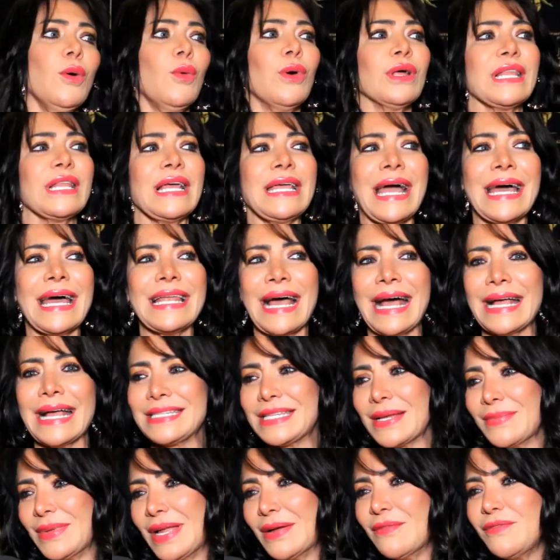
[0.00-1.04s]
والله على
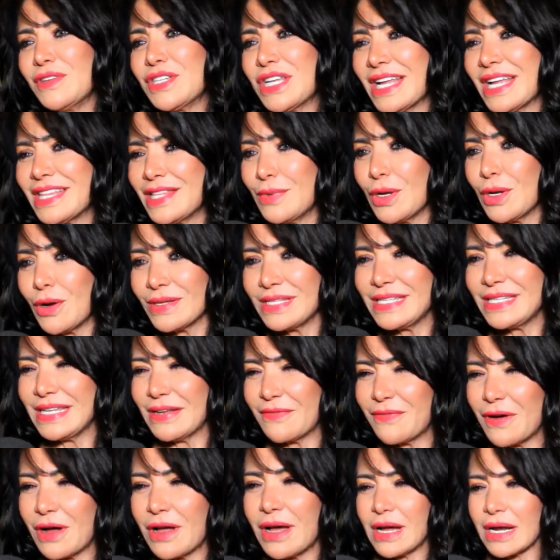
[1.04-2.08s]
حسب يعني مفيش حد بيقعد
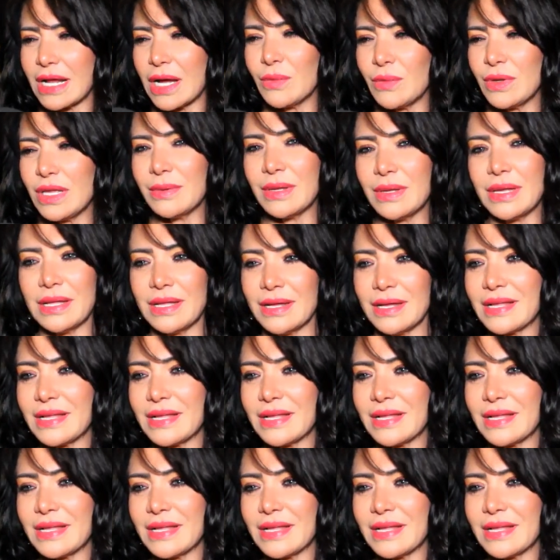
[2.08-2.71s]
يفكر قوي